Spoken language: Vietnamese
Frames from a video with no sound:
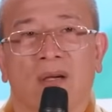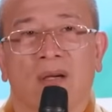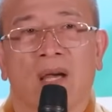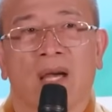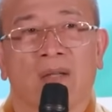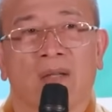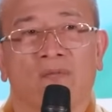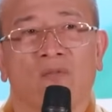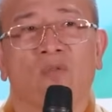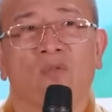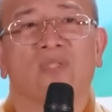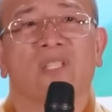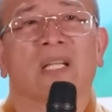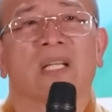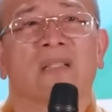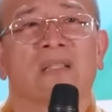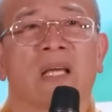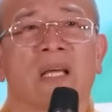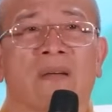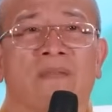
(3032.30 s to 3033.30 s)
Hạnh phúc
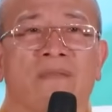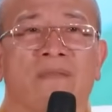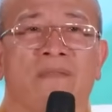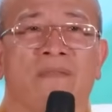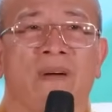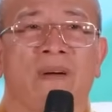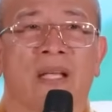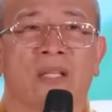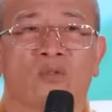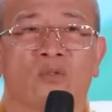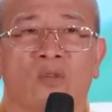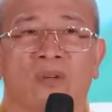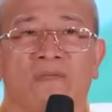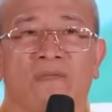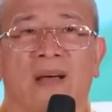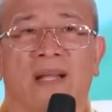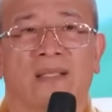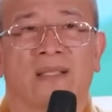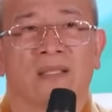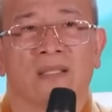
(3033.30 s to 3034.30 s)
chân thật phải xuất
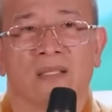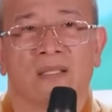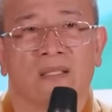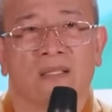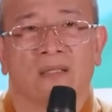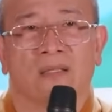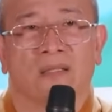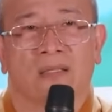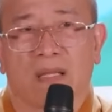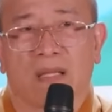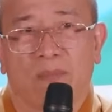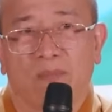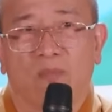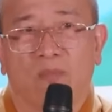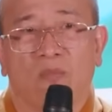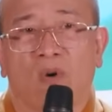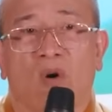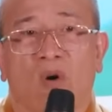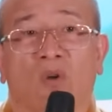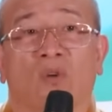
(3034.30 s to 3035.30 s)
phát từ
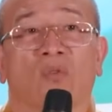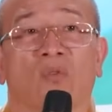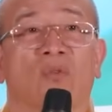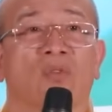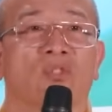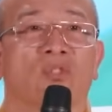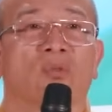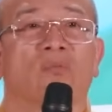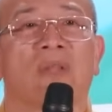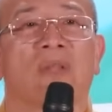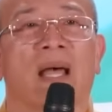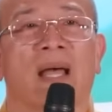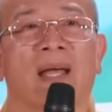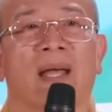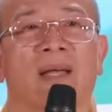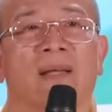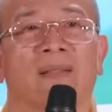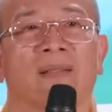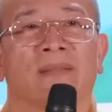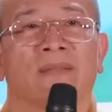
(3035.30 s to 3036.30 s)
tâm hồn của chúng ta.
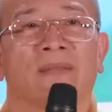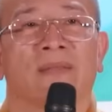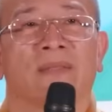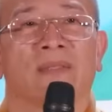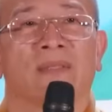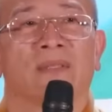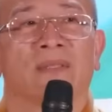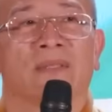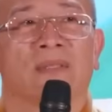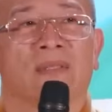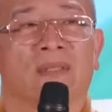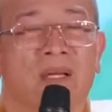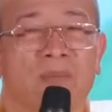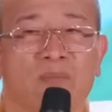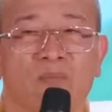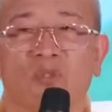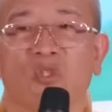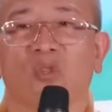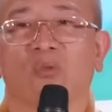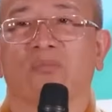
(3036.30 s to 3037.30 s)

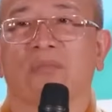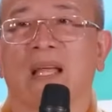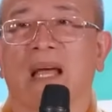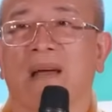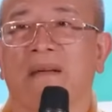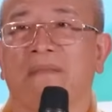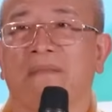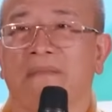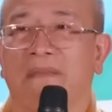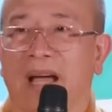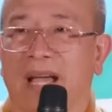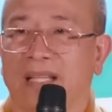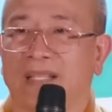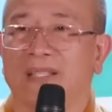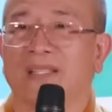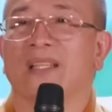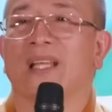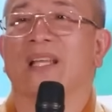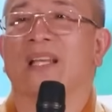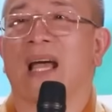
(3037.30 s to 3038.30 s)
Tâm chúng ta phải
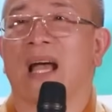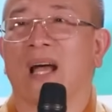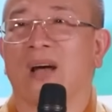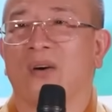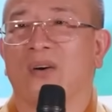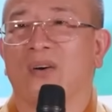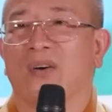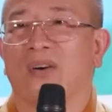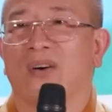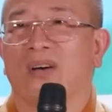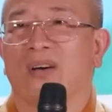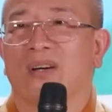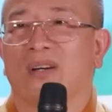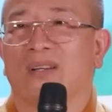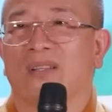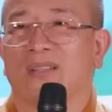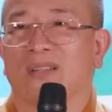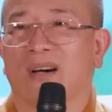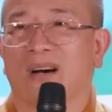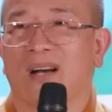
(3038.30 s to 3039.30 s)
như thế nào?
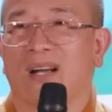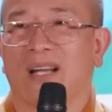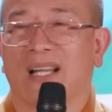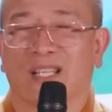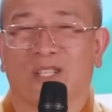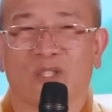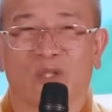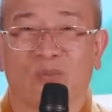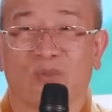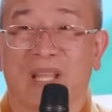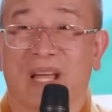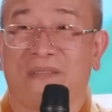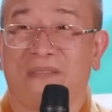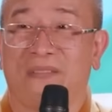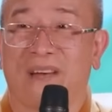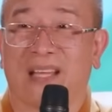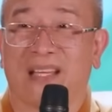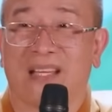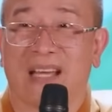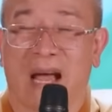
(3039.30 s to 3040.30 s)
Đó là chúng ta
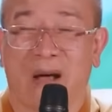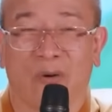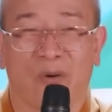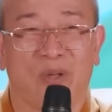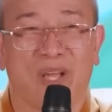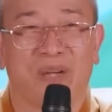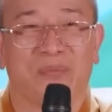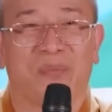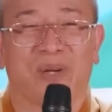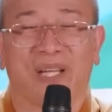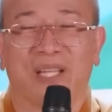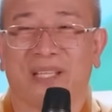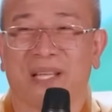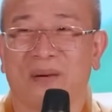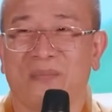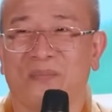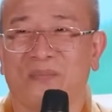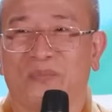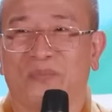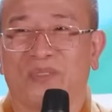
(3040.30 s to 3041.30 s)
phải đào luyện một cái
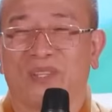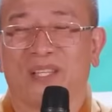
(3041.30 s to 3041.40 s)
tâm,